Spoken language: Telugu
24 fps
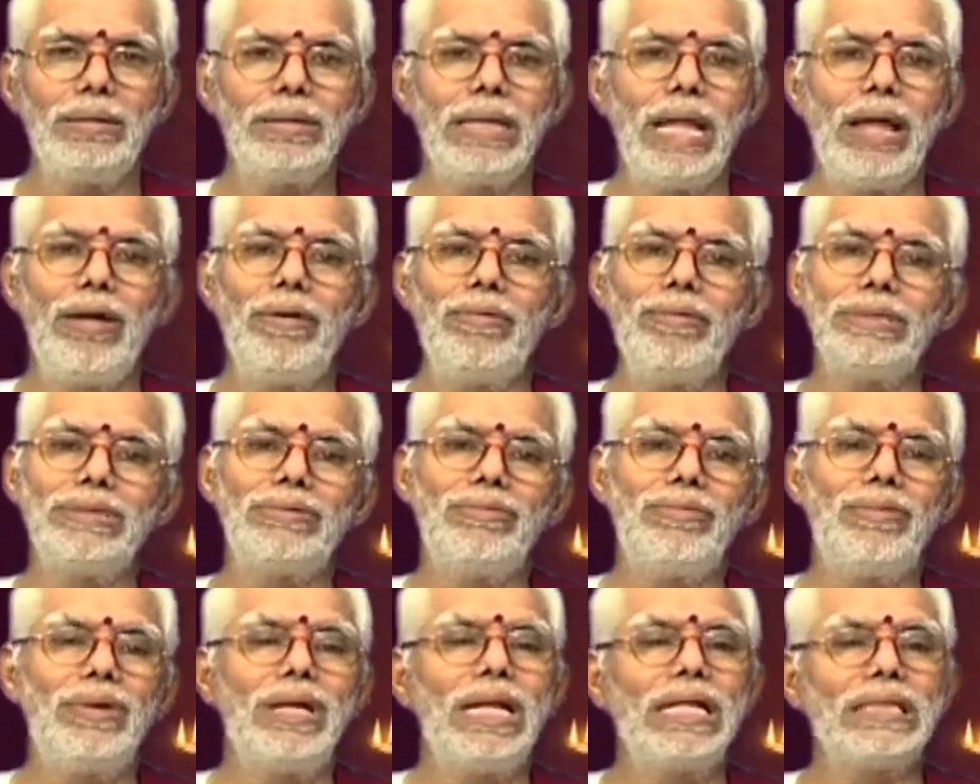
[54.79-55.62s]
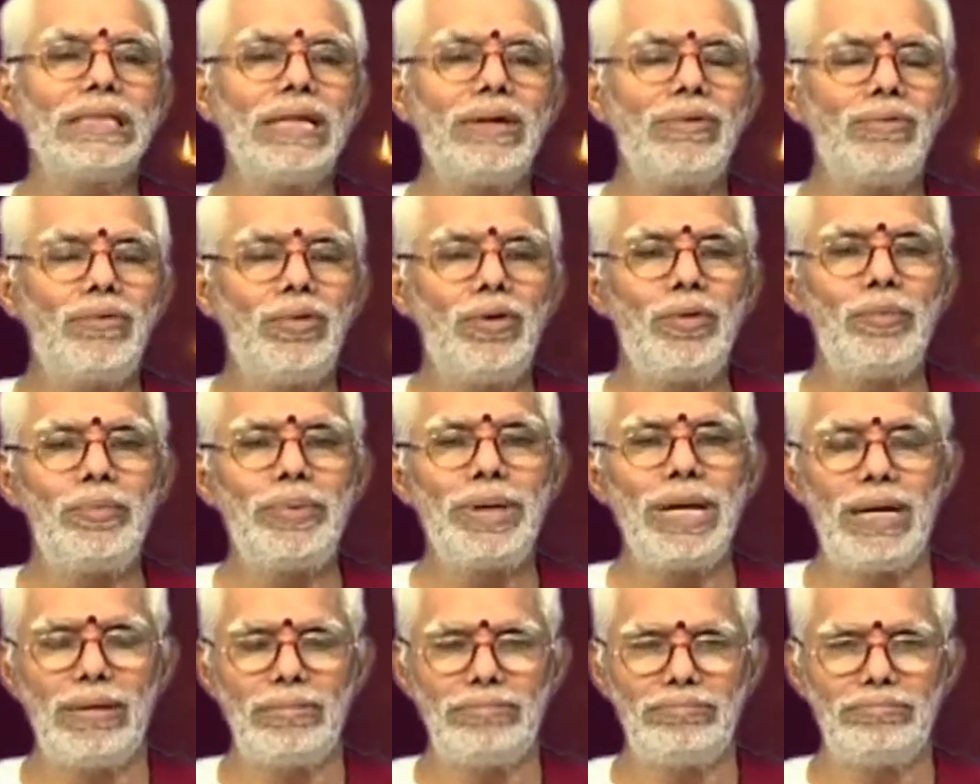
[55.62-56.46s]
దైవవశం వలన అతను
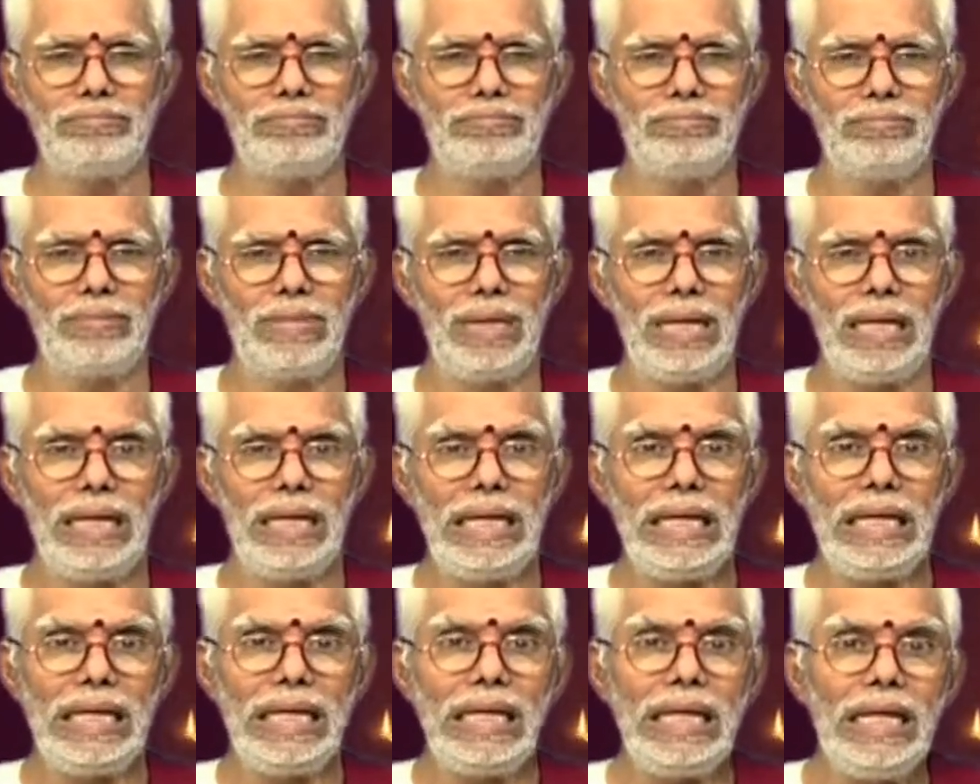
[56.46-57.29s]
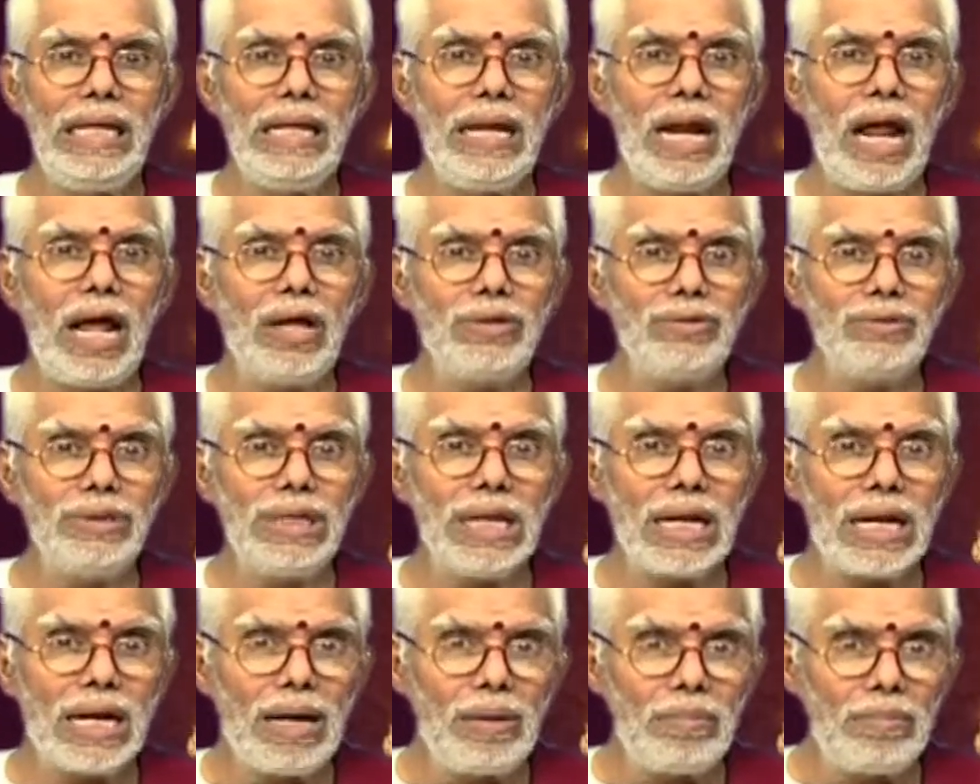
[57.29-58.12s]
ఓడిపోయాడు ఈ రాజు
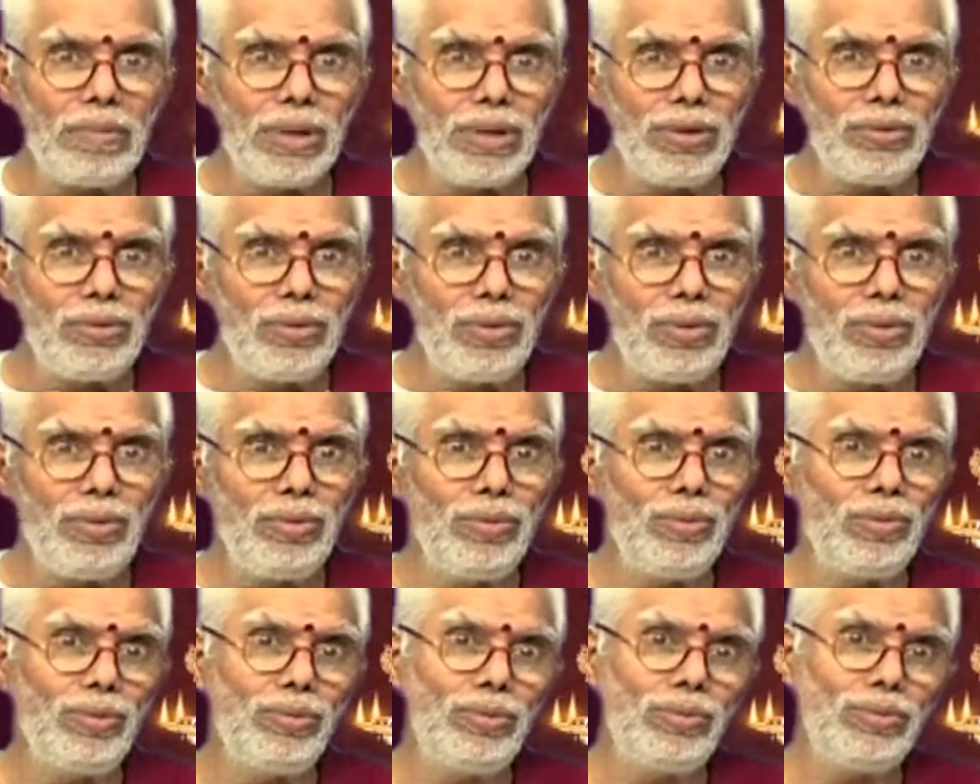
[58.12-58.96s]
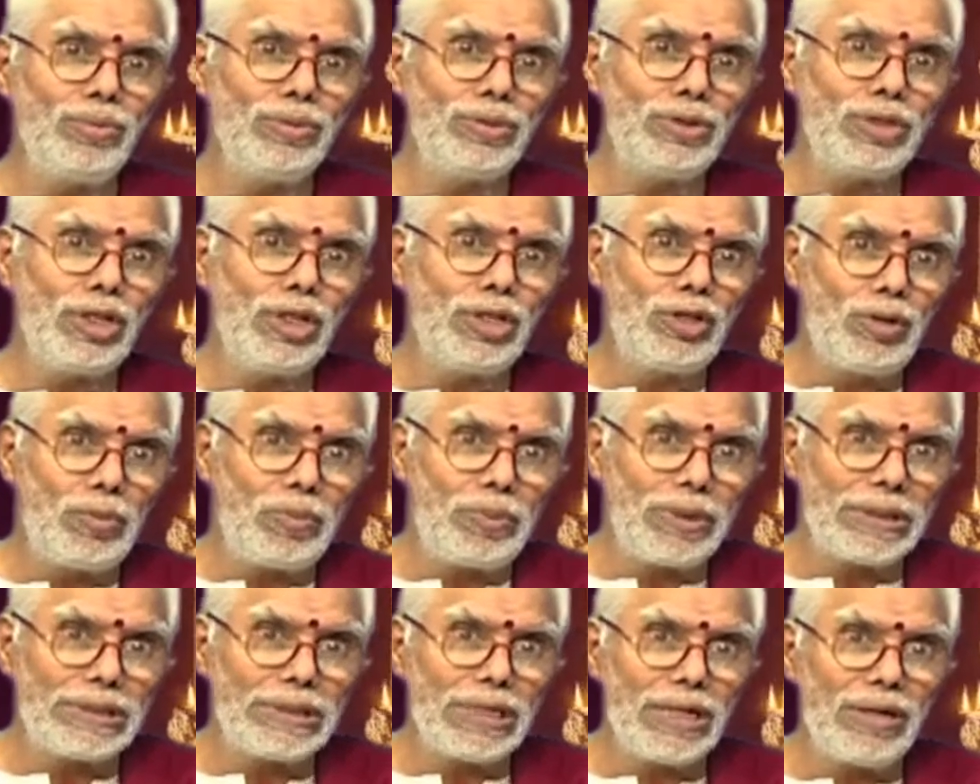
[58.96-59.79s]
యొక్క మంత్రులు
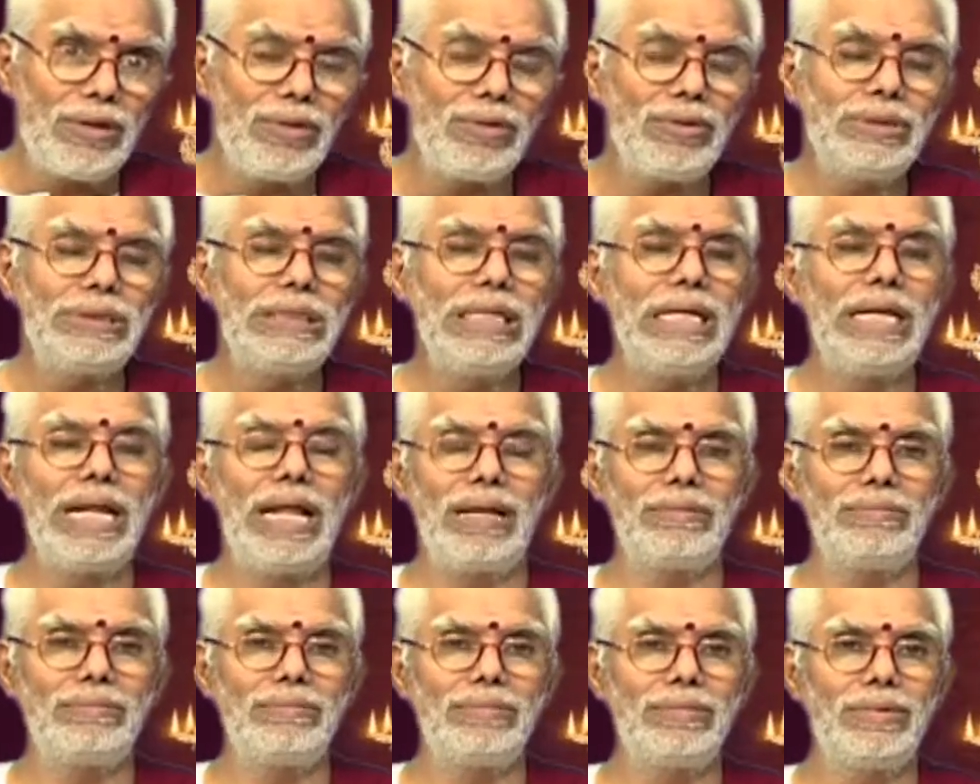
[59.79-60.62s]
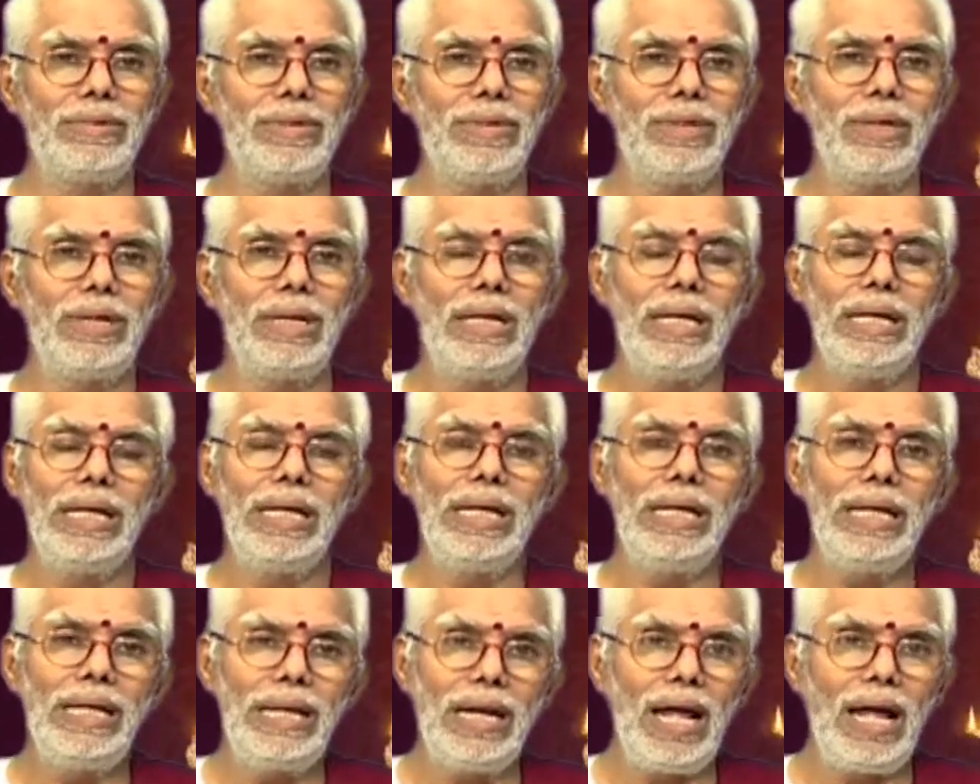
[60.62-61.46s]
శత్రుపక్షంలో చేరారు
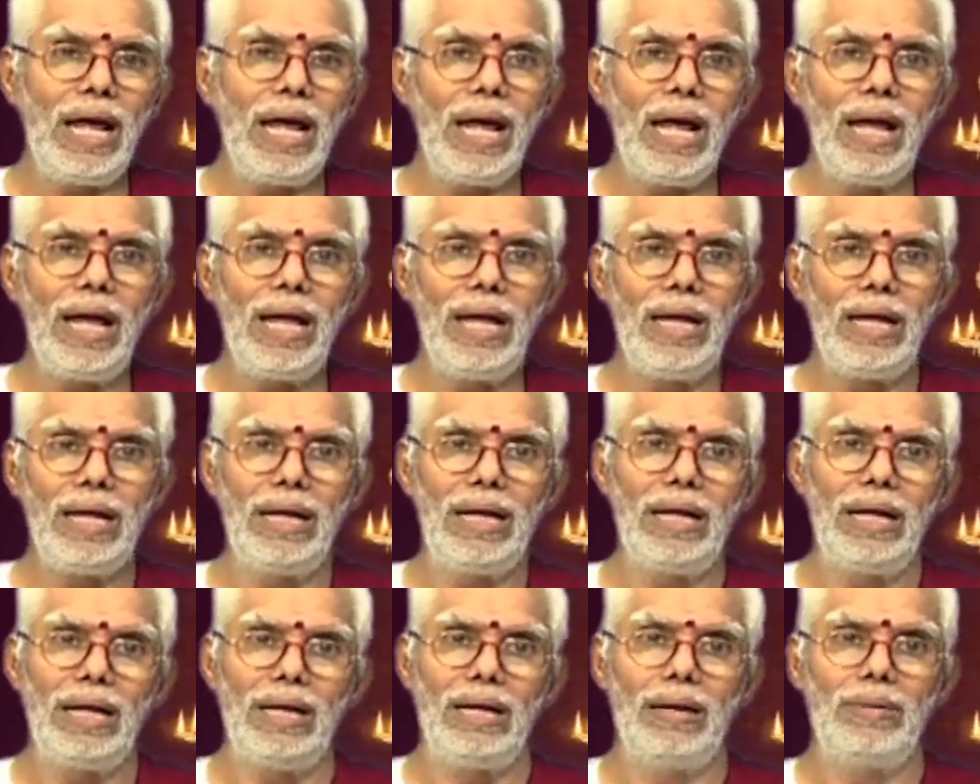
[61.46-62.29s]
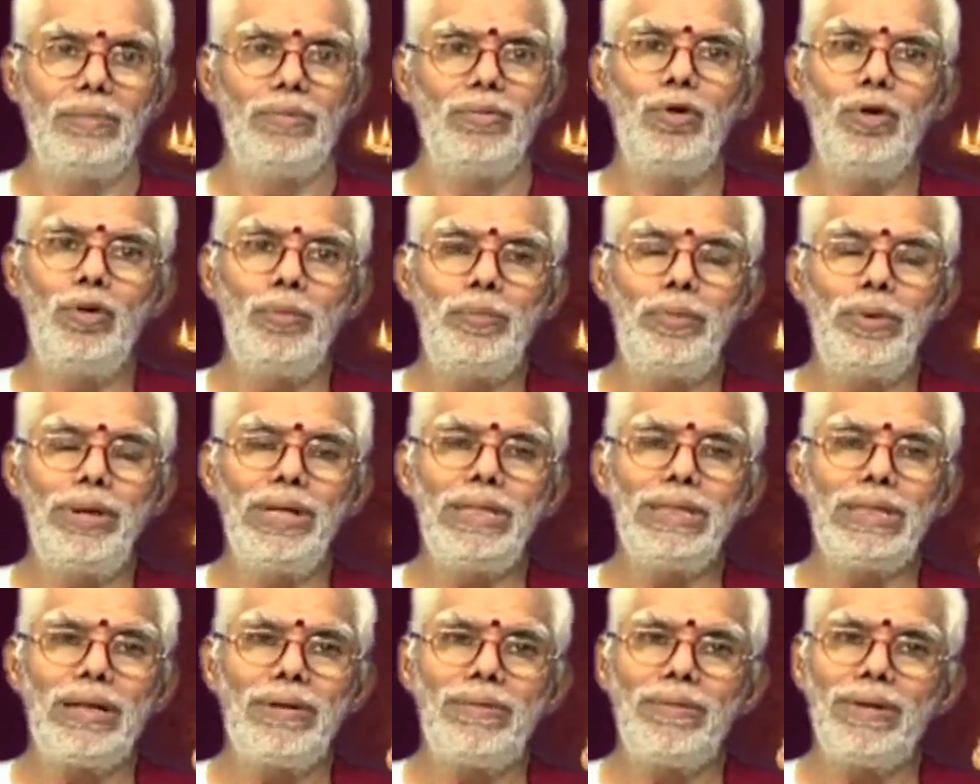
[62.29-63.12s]
ఈయన
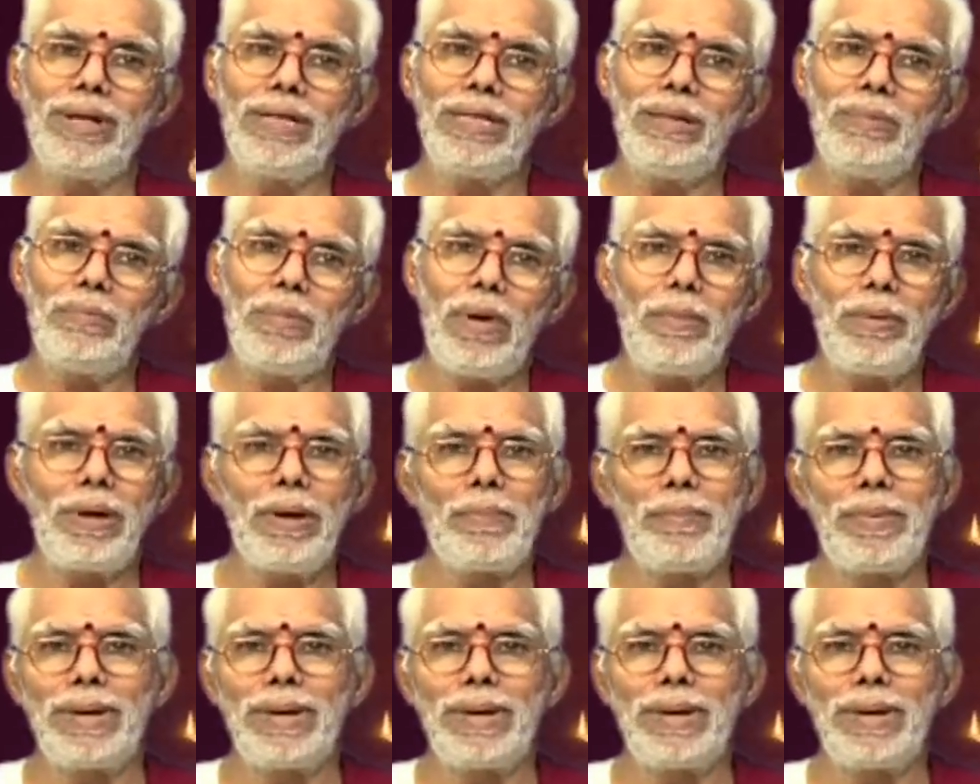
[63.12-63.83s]
ఓడిపోయిన తర్వాత మామూలుగా